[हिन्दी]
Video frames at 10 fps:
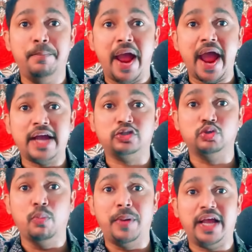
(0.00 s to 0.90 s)
बैक
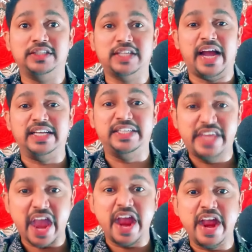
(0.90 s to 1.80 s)
सुप्लेक्स
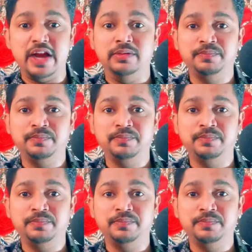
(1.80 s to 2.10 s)
अगेन